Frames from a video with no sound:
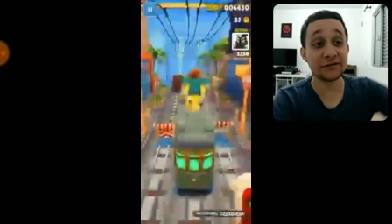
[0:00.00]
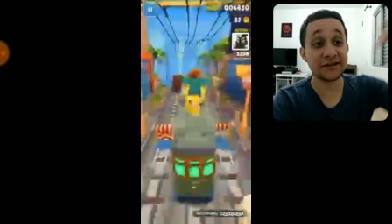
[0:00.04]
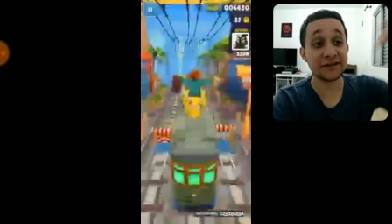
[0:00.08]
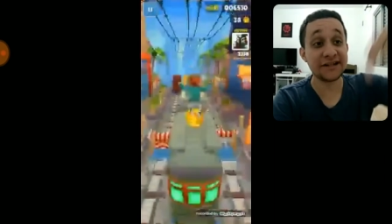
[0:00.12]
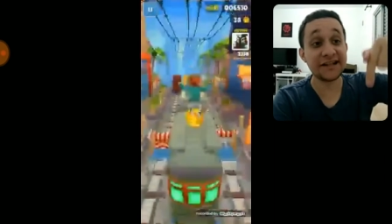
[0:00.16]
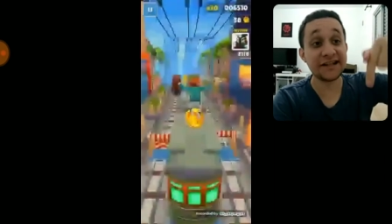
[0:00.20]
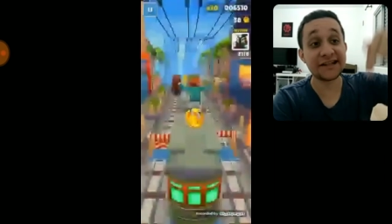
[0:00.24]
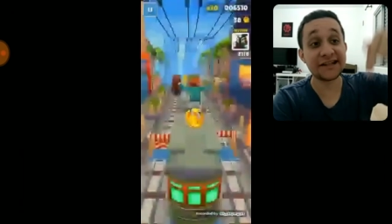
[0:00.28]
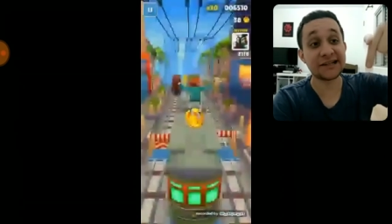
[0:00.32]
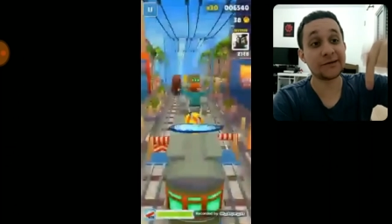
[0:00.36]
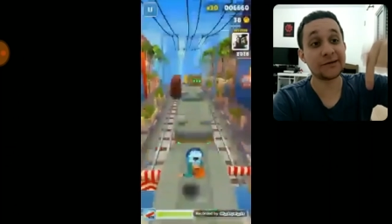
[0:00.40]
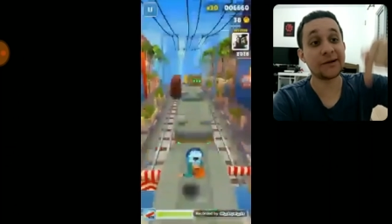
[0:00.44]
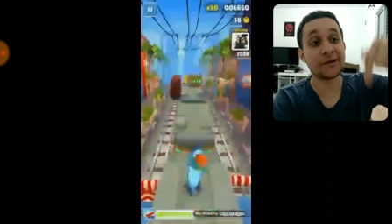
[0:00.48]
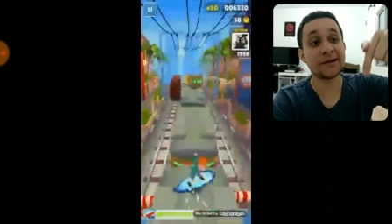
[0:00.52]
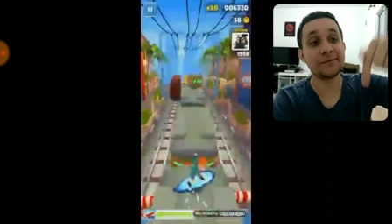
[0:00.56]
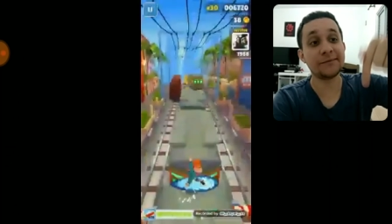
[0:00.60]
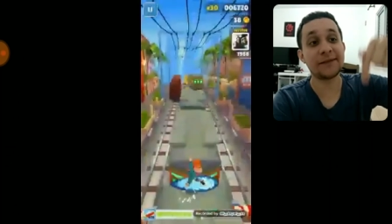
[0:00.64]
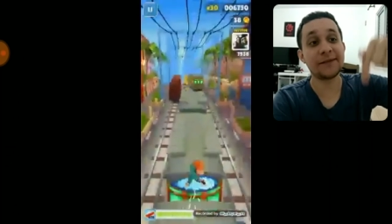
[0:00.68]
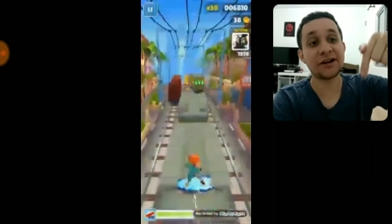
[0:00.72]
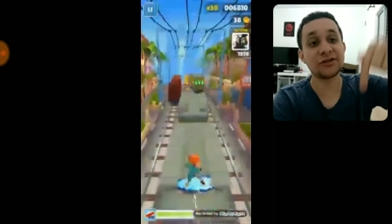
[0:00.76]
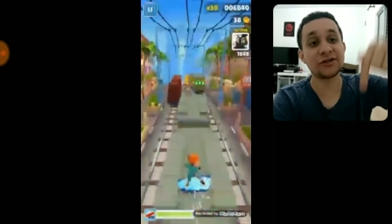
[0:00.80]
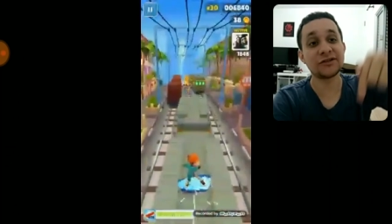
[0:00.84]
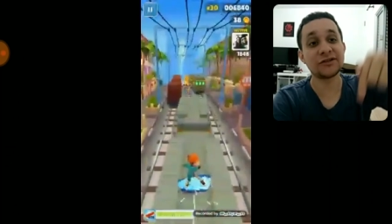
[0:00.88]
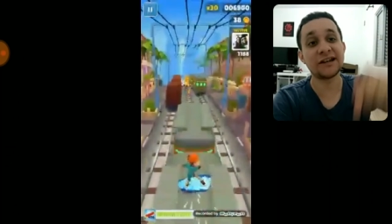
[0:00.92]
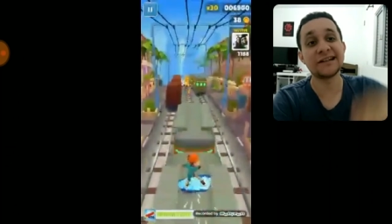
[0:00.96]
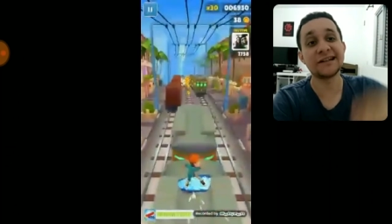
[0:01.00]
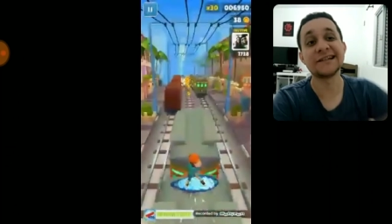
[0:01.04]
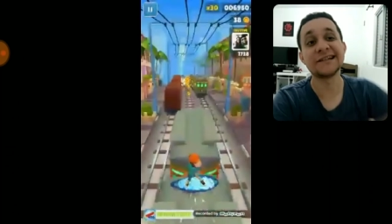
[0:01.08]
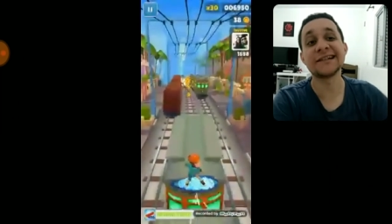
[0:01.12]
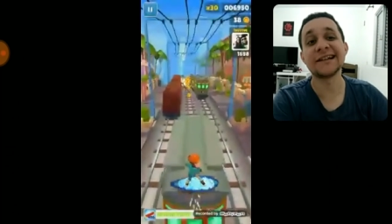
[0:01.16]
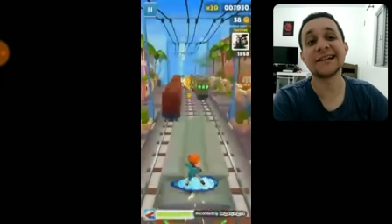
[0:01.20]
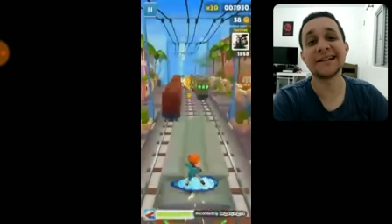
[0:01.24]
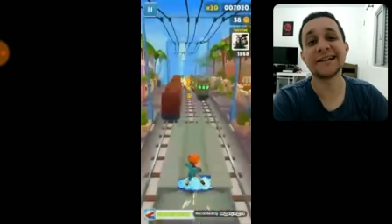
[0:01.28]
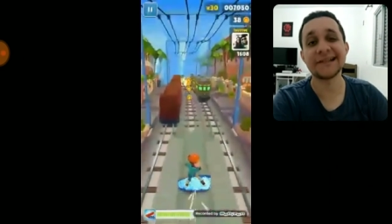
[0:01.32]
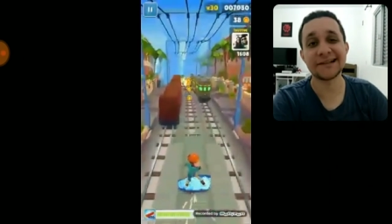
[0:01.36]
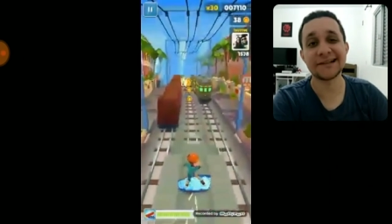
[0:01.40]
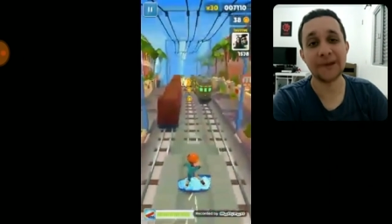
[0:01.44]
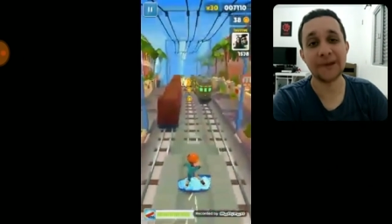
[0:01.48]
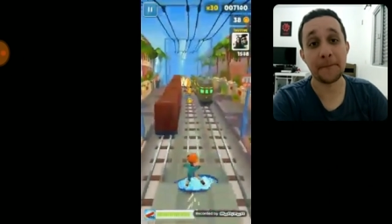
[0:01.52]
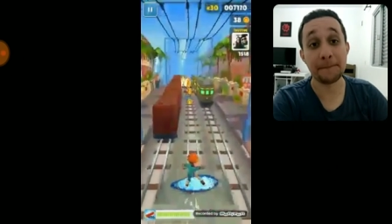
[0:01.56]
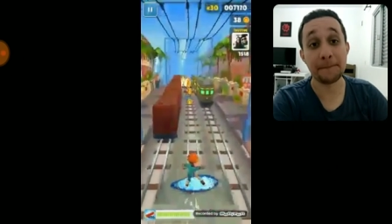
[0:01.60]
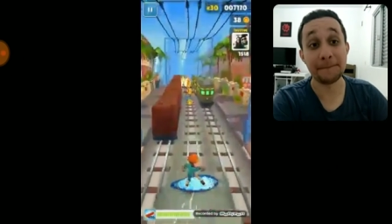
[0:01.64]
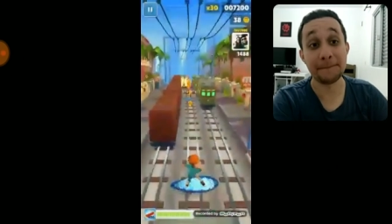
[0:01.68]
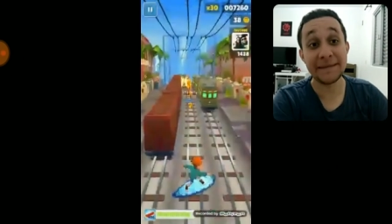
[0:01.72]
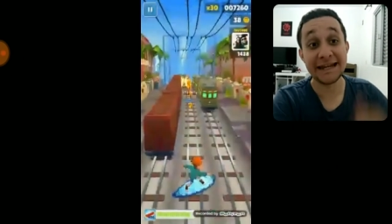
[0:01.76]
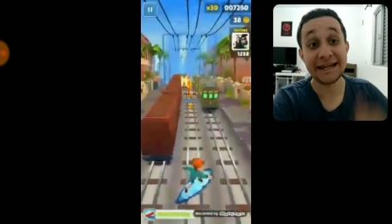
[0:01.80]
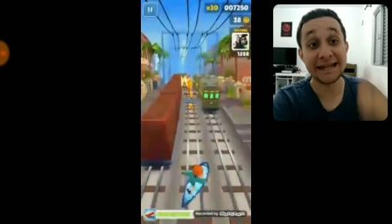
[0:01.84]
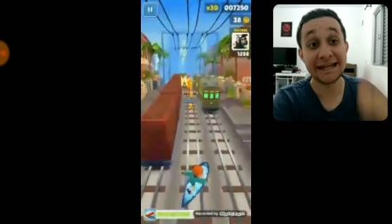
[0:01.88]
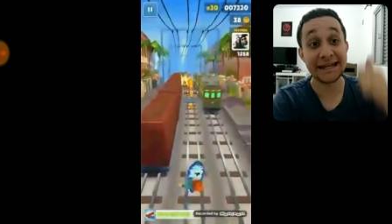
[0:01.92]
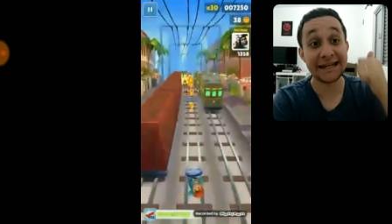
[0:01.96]
Os links estão aqui embaixo na descrição.
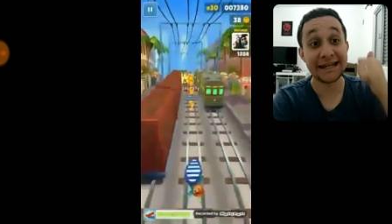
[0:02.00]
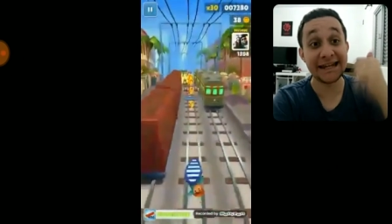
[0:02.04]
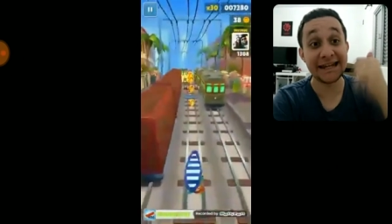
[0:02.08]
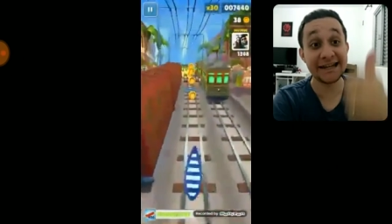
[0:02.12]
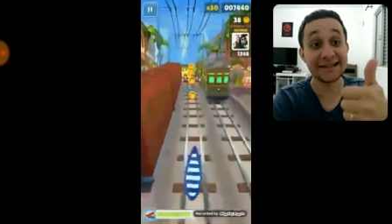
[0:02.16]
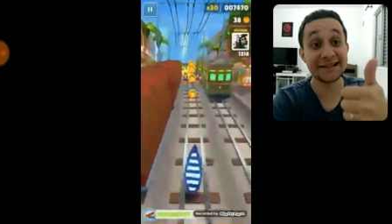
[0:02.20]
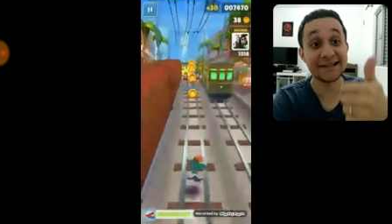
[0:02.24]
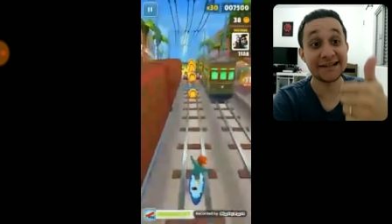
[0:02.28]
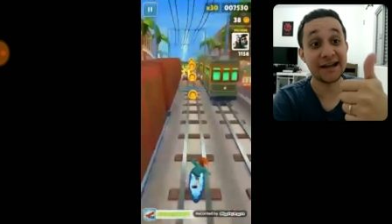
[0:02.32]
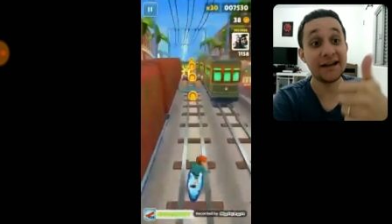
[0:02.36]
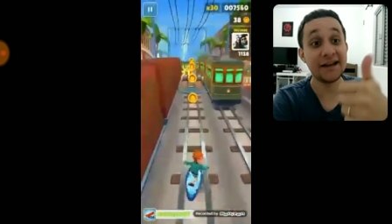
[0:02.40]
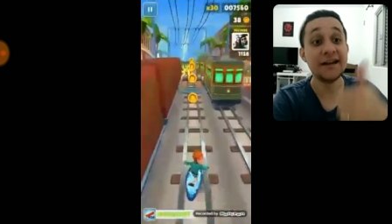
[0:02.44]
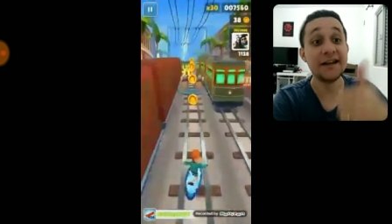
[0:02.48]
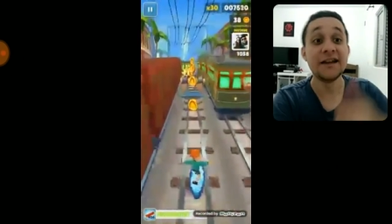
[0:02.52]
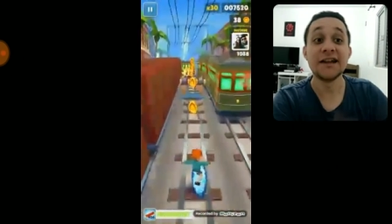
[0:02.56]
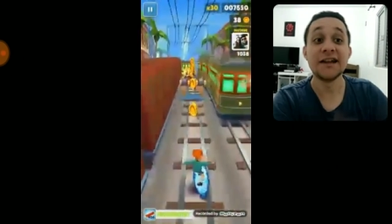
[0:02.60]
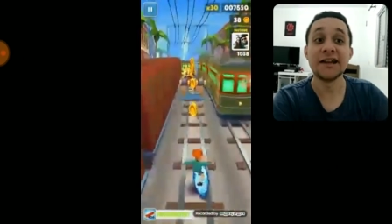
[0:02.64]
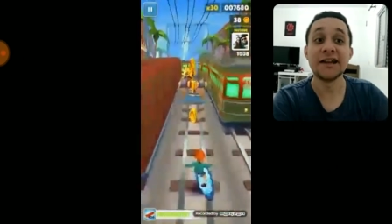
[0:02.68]
Beleza?